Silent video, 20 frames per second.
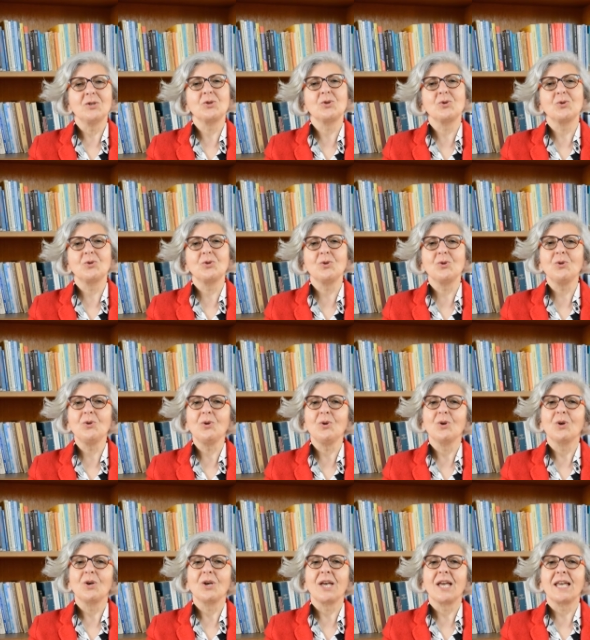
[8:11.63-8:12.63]
çünkü
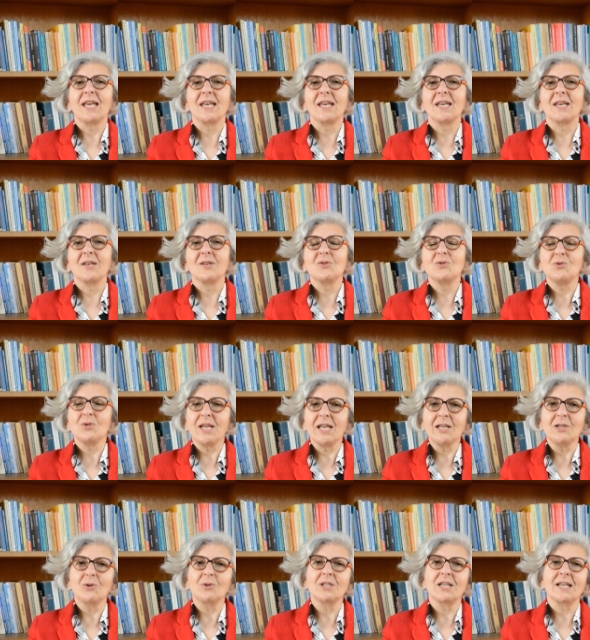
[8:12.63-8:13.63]
e,
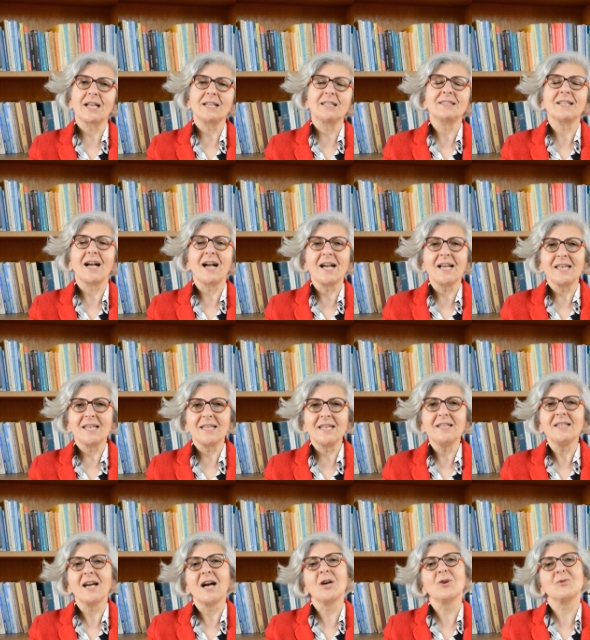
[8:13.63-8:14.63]
sürekli olarak daha
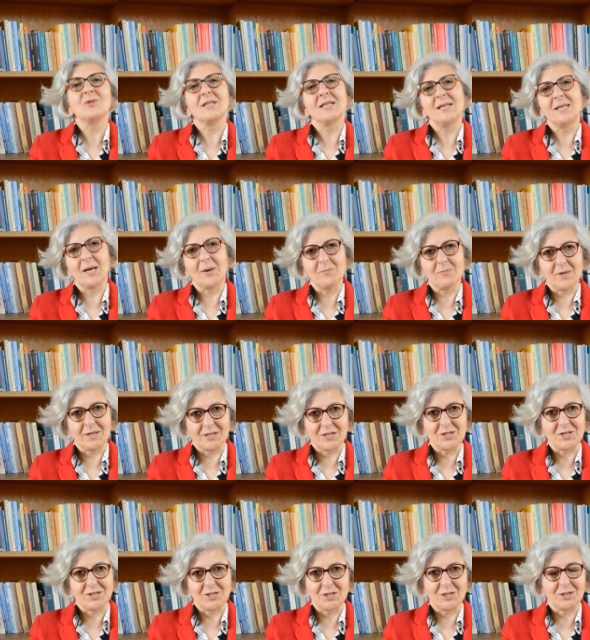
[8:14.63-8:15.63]
iyi, daha güzeli yapmak
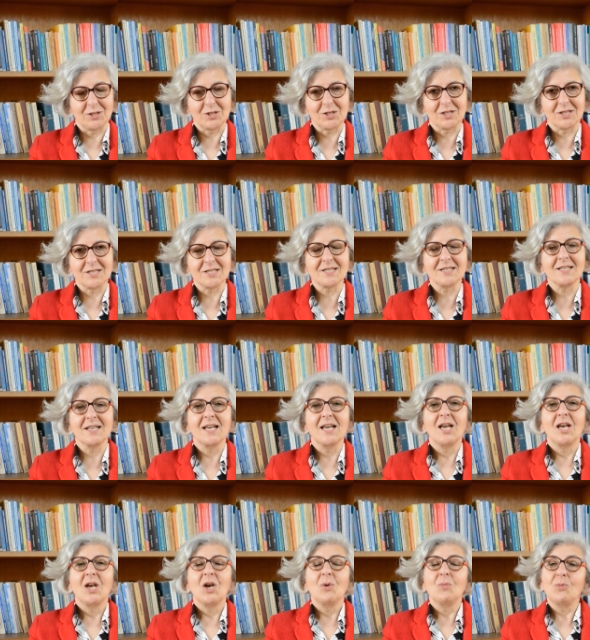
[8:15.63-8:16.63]
için çalışırız.
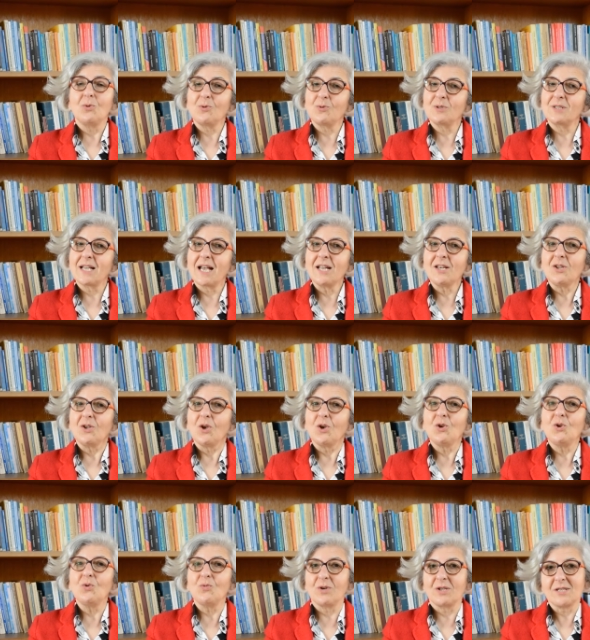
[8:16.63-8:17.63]
Bu yüzden
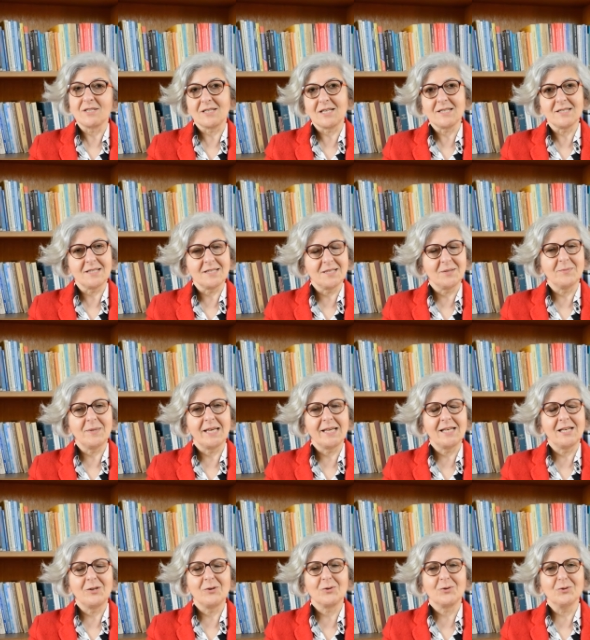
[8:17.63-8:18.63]
yuvanıza sizi
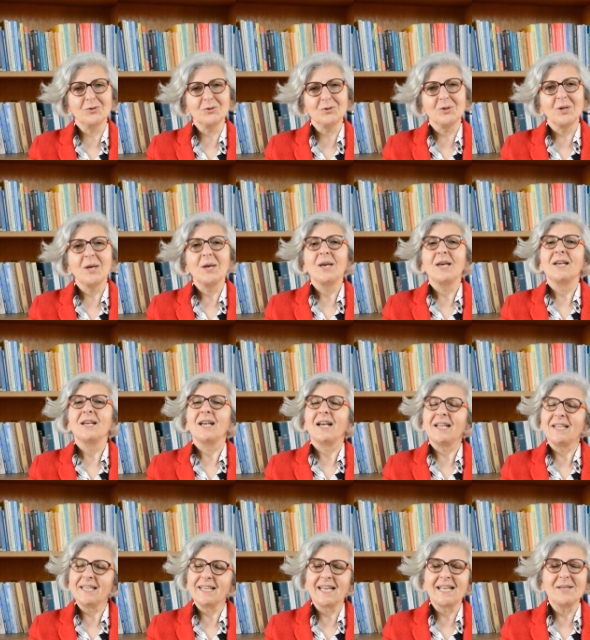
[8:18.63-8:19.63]
bekliyoruz.
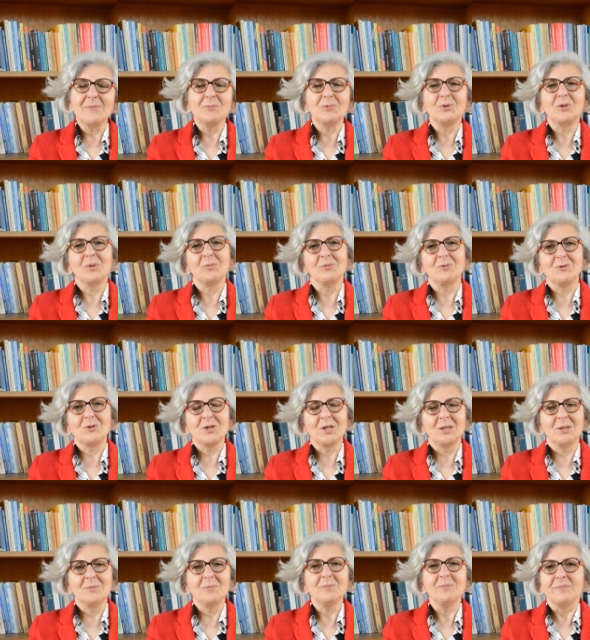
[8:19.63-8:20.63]
Hadi gelin burada
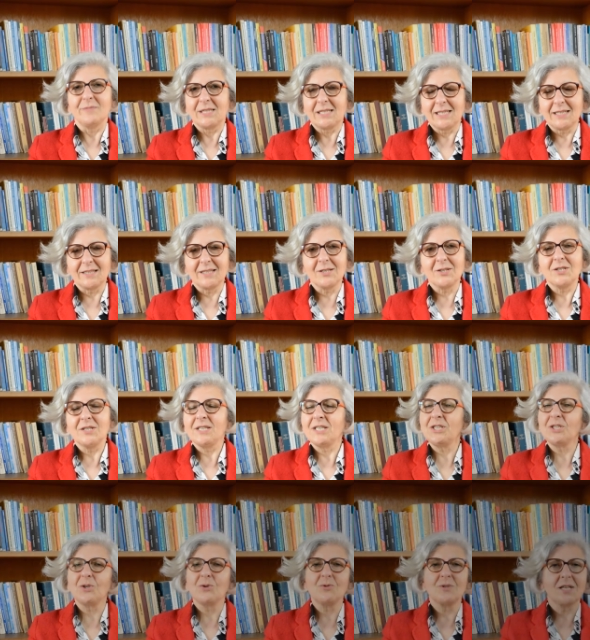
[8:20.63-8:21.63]
buluşalım, birlikte
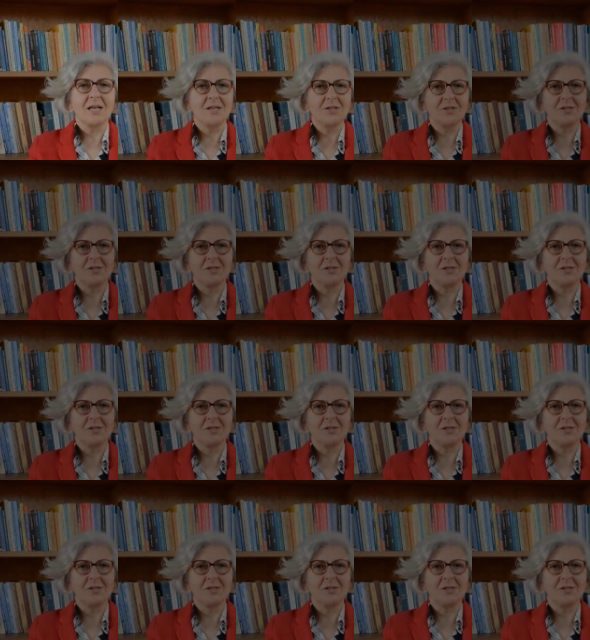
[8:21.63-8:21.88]
nice güzel